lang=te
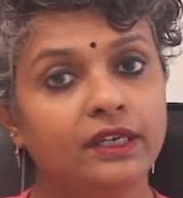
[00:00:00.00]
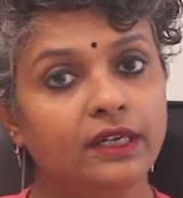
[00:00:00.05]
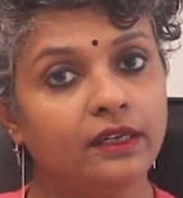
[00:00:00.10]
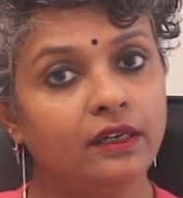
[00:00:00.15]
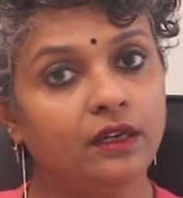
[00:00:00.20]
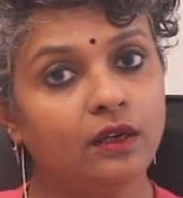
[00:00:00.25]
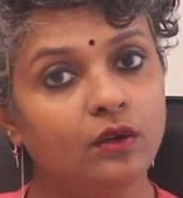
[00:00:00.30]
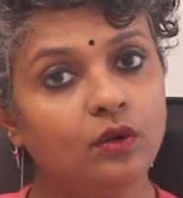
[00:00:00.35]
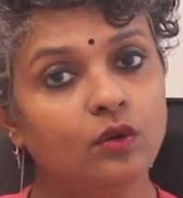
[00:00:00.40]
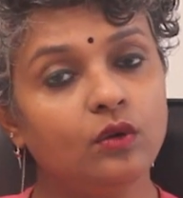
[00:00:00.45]

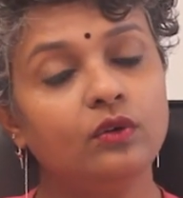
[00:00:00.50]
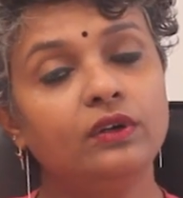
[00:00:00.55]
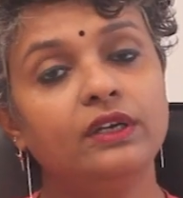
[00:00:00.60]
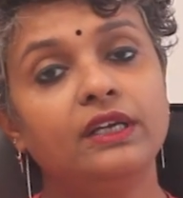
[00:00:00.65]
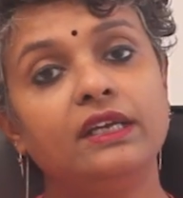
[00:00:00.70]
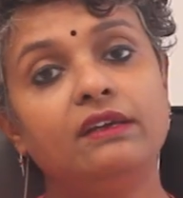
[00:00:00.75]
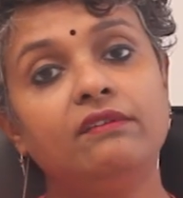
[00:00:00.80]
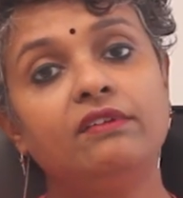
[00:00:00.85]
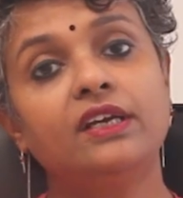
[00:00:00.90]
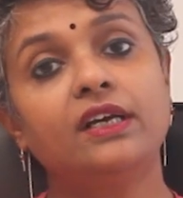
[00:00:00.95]
వీటిలలో
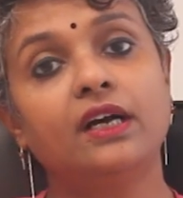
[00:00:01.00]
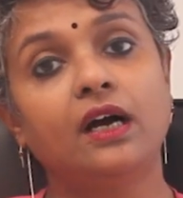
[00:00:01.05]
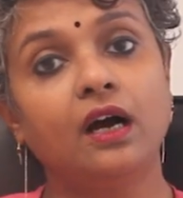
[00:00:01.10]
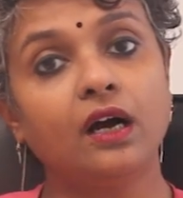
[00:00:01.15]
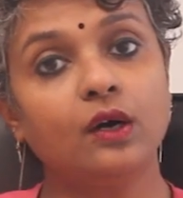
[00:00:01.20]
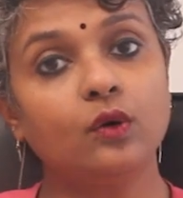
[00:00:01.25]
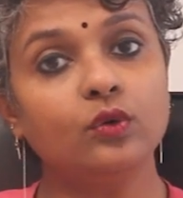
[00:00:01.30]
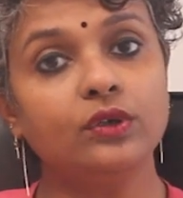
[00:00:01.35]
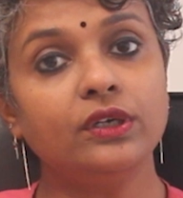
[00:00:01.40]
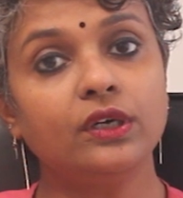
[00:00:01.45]
ఇవి
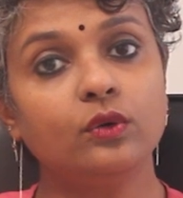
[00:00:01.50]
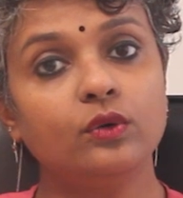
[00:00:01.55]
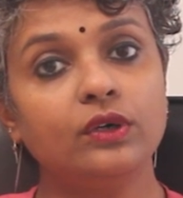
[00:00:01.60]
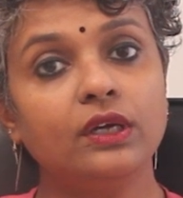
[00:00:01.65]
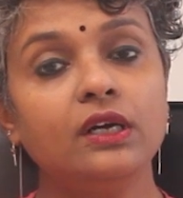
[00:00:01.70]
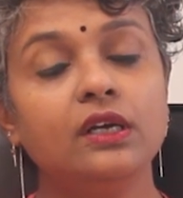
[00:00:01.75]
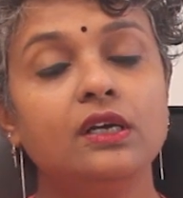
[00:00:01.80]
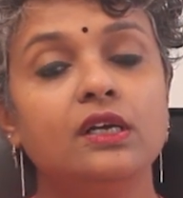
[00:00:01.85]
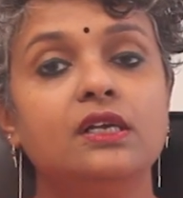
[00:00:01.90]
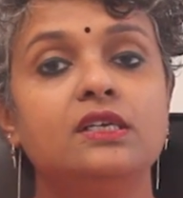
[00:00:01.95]
కాకుండా
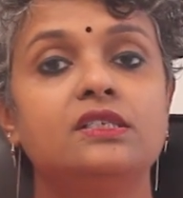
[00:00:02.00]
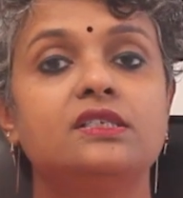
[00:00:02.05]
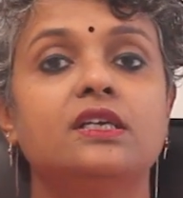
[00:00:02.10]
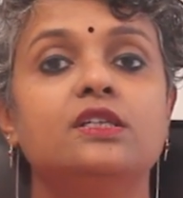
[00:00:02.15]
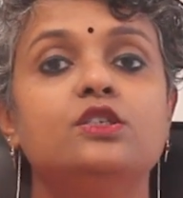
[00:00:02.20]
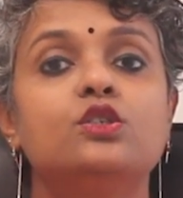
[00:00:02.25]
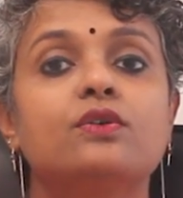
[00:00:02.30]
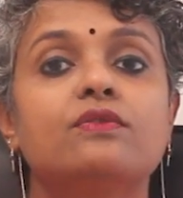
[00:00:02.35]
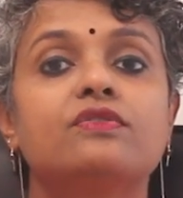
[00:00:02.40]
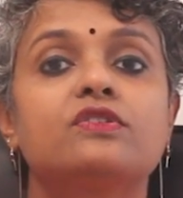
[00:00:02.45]
కూడా
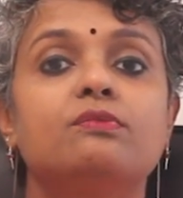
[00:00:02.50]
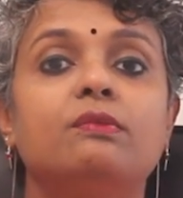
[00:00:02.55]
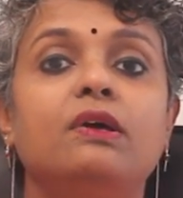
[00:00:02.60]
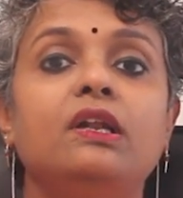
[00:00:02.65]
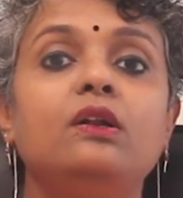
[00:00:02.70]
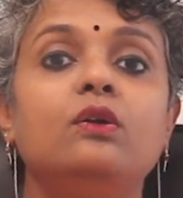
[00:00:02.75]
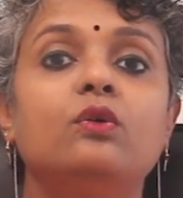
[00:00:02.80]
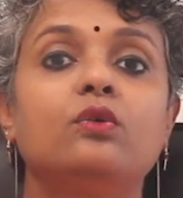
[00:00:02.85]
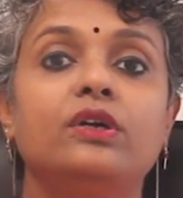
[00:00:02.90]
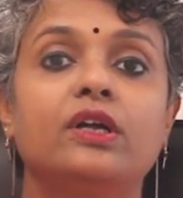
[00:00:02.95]
సెన్స్ ఆఫ్
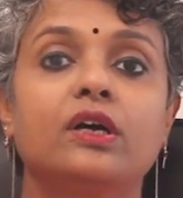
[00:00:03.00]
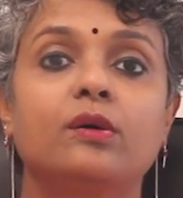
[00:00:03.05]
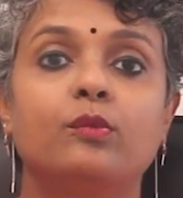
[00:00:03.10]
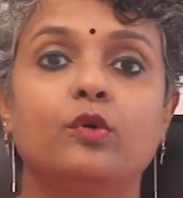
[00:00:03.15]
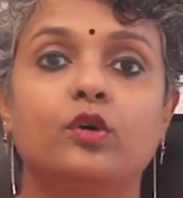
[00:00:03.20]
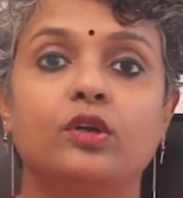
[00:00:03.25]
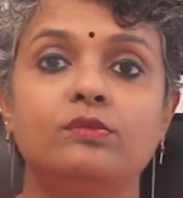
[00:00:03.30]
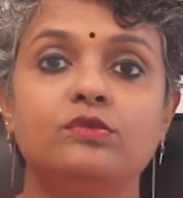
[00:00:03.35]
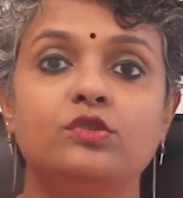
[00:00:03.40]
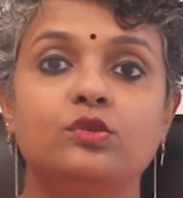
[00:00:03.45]
స్మెల్
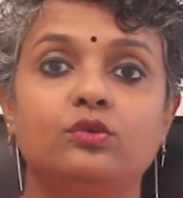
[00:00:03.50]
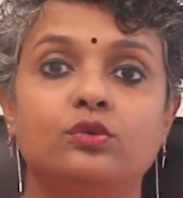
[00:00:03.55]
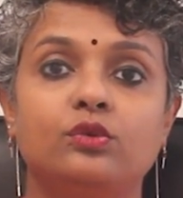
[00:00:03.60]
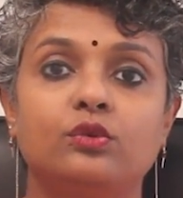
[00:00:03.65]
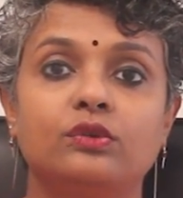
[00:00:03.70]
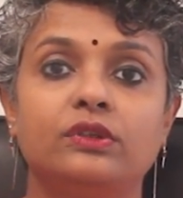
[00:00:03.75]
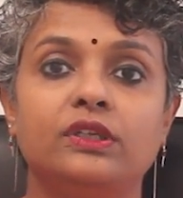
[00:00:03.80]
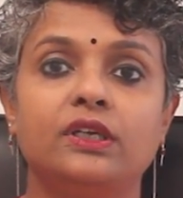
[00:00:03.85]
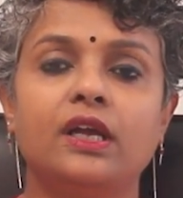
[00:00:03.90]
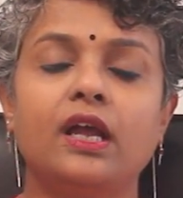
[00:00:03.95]
ఉండకపోవడం
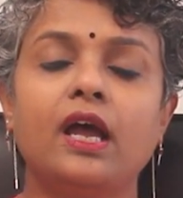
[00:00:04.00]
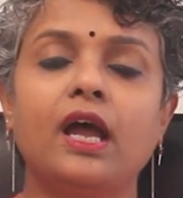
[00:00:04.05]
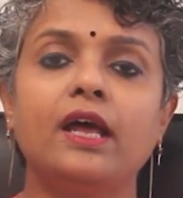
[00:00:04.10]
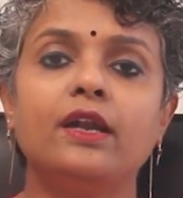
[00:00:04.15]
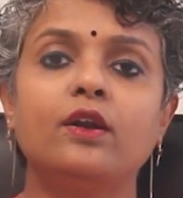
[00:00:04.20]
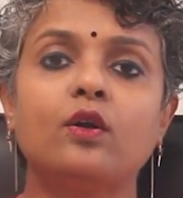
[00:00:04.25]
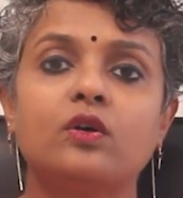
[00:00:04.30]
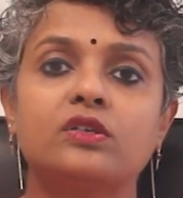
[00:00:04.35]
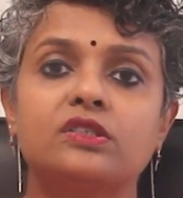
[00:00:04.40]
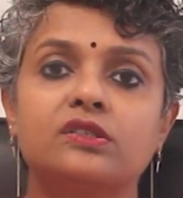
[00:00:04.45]
ఉంటుంది
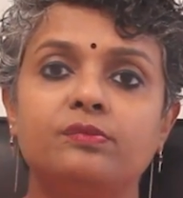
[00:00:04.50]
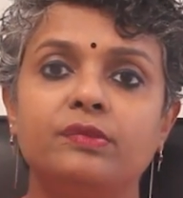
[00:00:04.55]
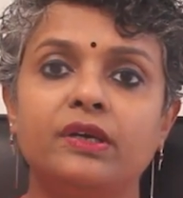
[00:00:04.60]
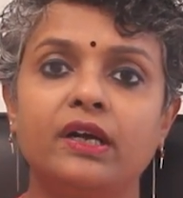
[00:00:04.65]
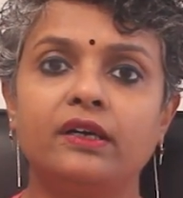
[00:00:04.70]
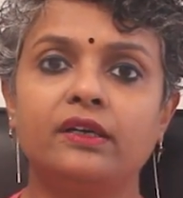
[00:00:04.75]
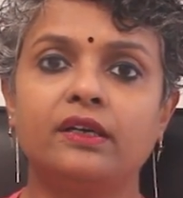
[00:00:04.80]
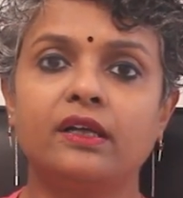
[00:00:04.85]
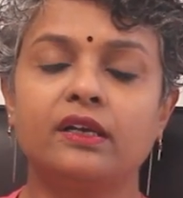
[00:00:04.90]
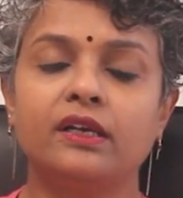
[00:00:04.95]
యానాస్మి
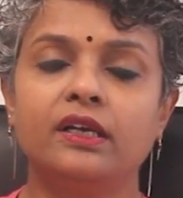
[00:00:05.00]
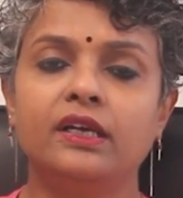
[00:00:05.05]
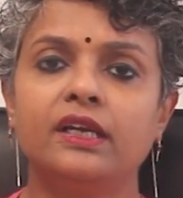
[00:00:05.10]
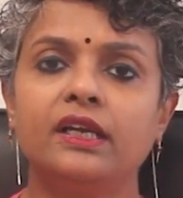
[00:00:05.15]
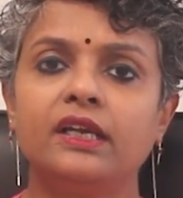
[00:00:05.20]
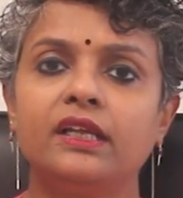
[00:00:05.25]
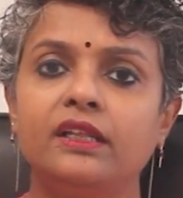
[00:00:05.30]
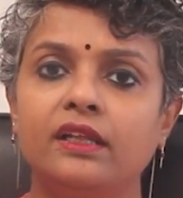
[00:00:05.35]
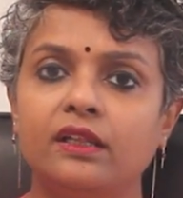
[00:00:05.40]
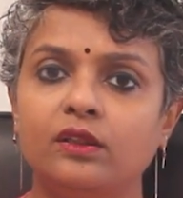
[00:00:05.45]
అంటారు
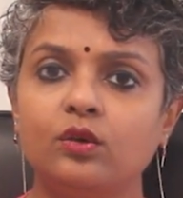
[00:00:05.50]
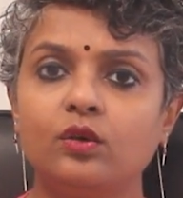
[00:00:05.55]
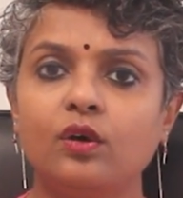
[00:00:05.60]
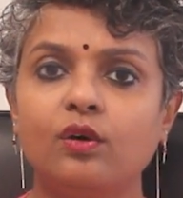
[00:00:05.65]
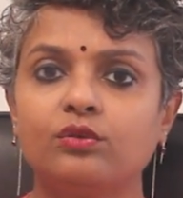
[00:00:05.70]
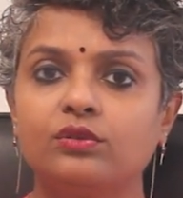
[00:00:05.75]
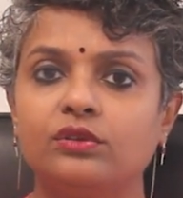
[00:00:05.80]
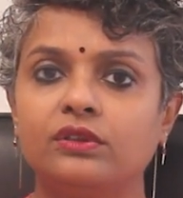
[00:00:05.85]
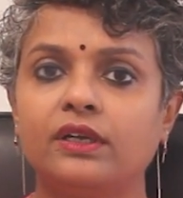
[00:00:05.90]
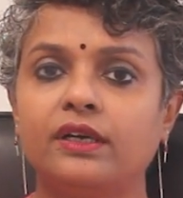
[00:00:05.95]
ఇది ఎందుకు
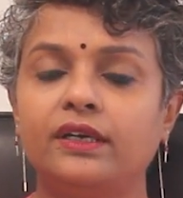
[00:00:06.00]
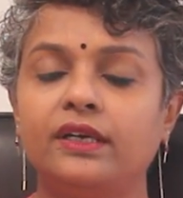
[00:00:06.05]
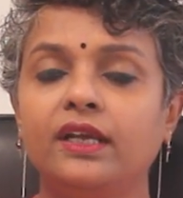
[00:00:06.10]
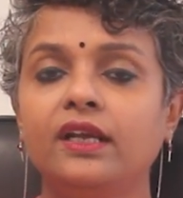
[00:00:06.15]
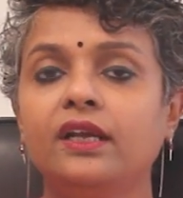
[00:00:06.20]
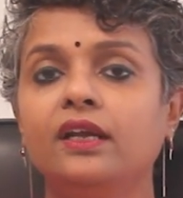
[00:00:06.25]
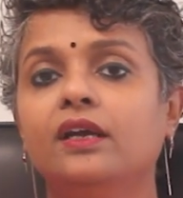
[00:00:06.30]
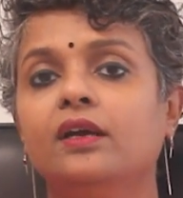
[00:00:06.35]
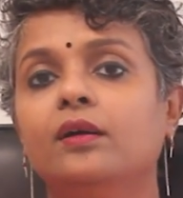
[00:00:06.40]
అవుతుందంటే